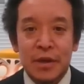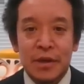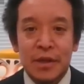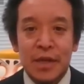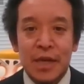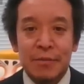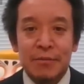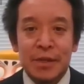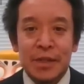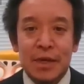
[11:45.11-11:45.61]

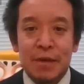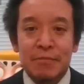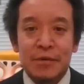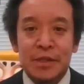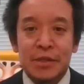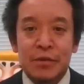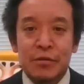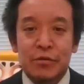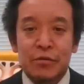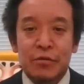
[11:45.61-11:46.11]
ではまた
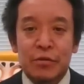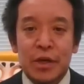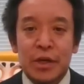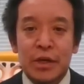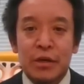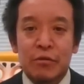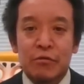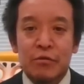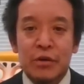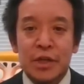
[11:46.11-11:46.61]
別の動画
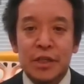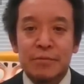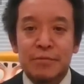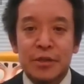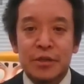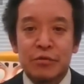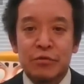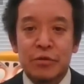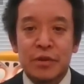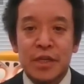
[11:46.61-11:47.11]
でお会いし
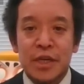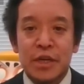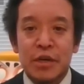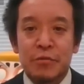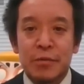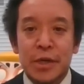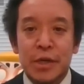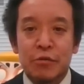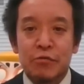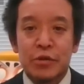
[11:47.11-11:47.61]
ましょう。最
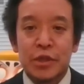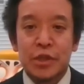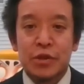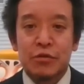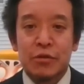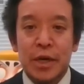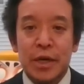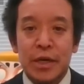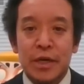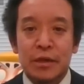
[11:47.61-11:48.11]
後までご視
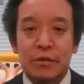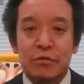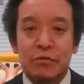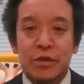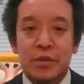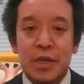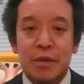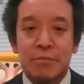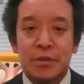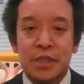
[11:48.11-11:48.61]
聴ありがとう
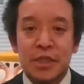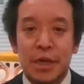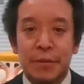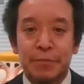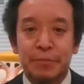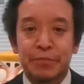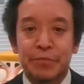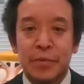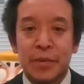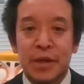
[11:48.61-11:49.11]
ございまし
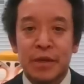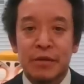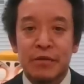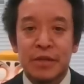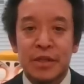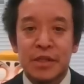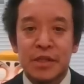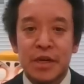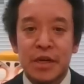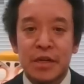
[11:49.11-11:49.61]
た。
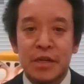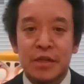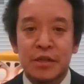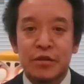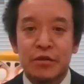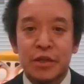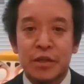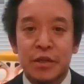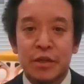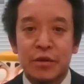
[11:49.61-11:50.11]
NHK に
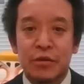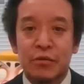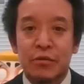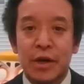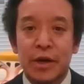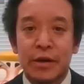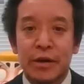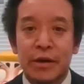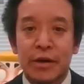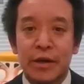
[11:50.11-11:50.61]
受信料を
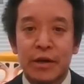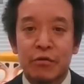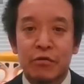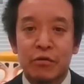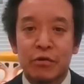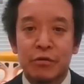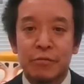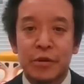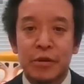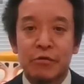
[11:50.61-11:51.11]
払わない
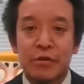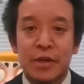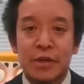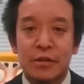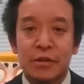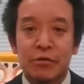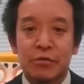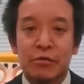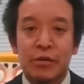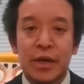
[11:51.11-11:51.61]
国民を増や
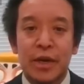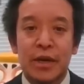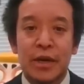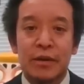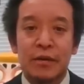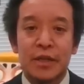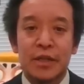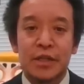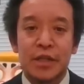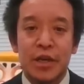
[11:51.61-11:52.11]
すことで
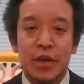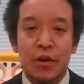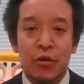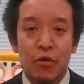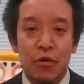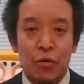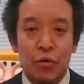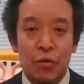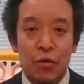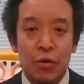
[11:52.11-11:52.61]
NHK
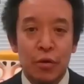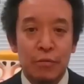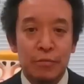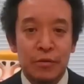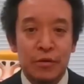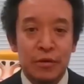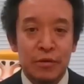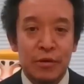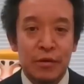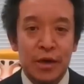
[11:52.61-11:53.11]
を
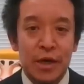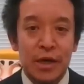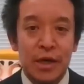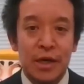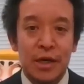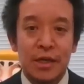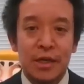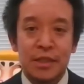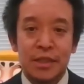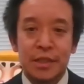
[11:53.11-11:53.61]
ぶっ
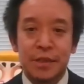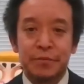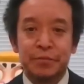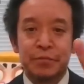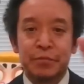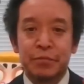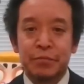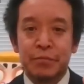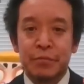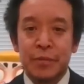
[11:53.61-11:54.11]
壊す。
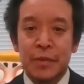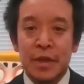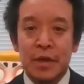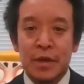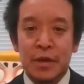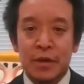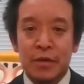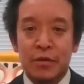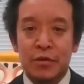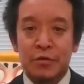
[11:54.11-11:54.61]

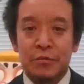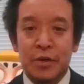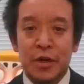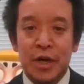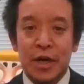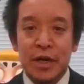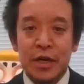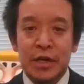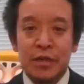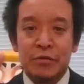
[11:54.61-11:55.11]
どう
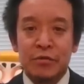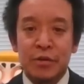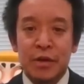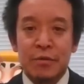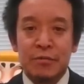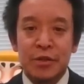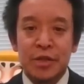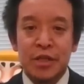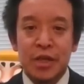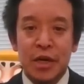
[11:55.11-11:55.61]
もありがとうご
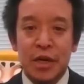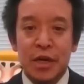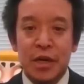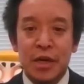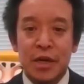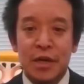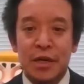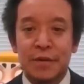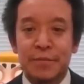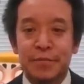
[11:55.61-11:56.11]
ざいまし
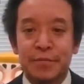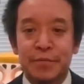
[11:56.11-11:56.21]
た。